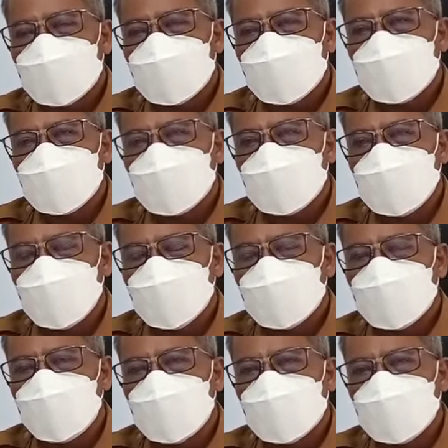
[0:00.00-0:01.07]
ketersediaan
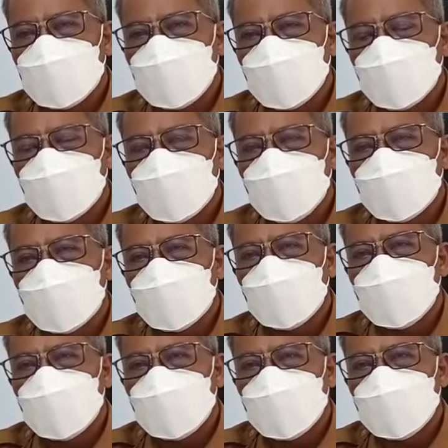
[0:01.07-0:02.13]
tempat tidur untuk
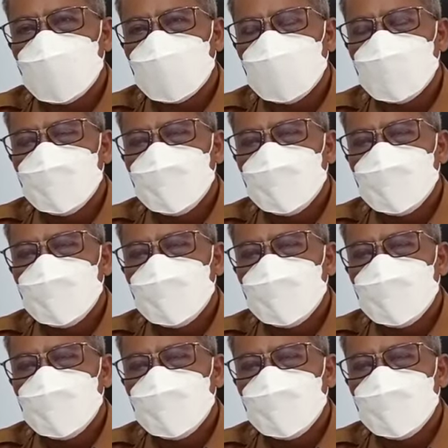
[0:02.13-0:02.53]
pelayanan